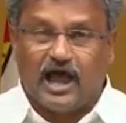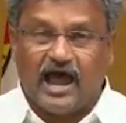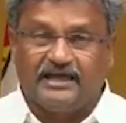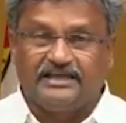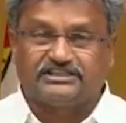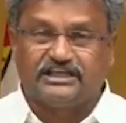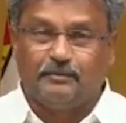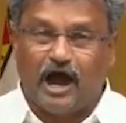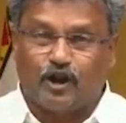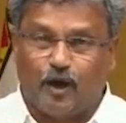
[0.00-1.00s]
జులాయి
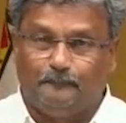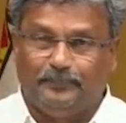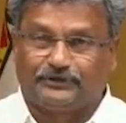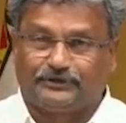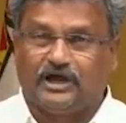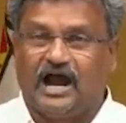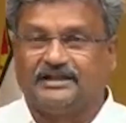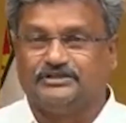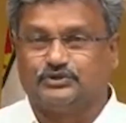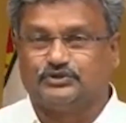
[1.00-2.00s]
సినిమాలో
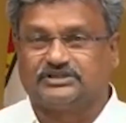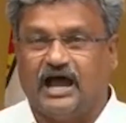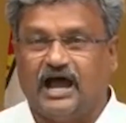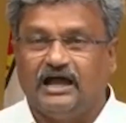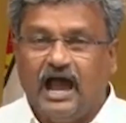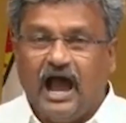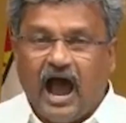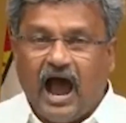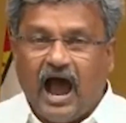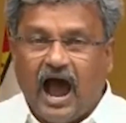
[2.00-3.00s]
బిట్టుగాడిని చూసినా
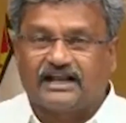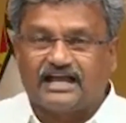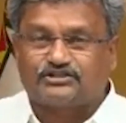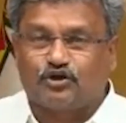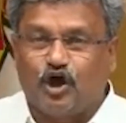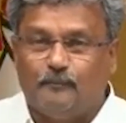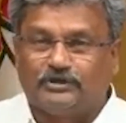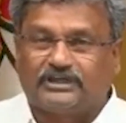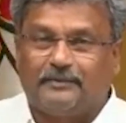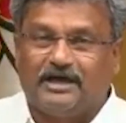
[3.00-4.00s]
ఆంధ్ర రాష్ట్రంలో
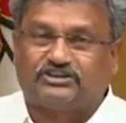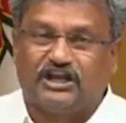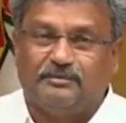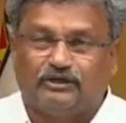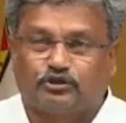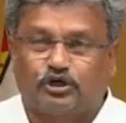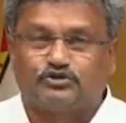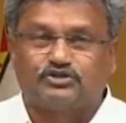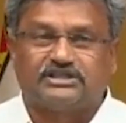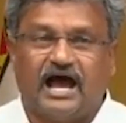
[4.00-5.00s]
ముఖ్యమంత్రి
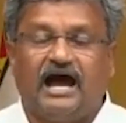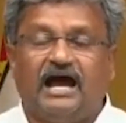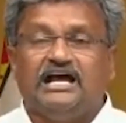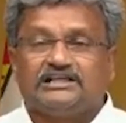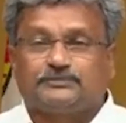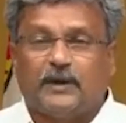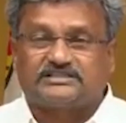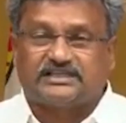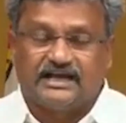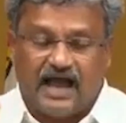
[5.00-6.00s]
మంత్రులను చూసినా
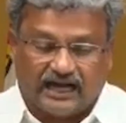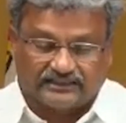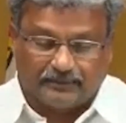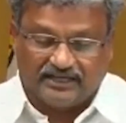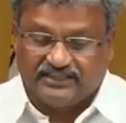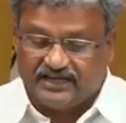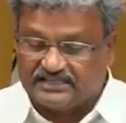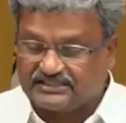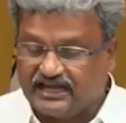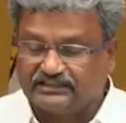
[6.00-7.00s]
స్పష్టంగా
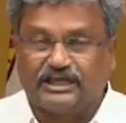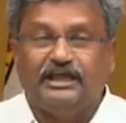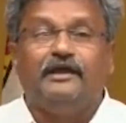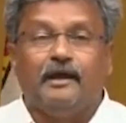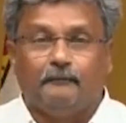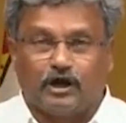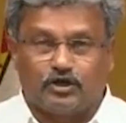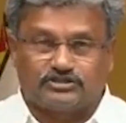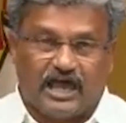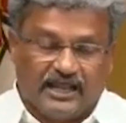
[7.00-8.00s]
అర్థమైంది అనే సంగతి
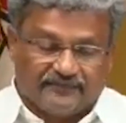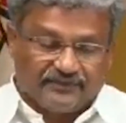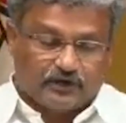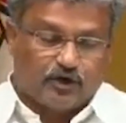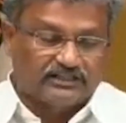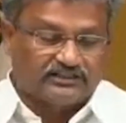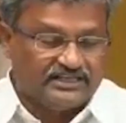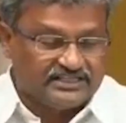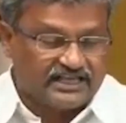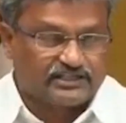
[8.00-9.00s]
మరోసారి అందరికి కూడా
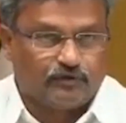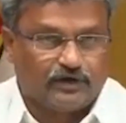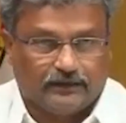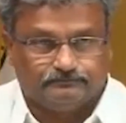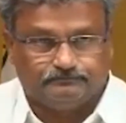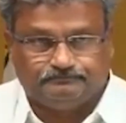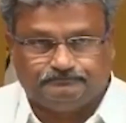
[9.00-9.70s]
తెలియజేస్తా ఉన్నా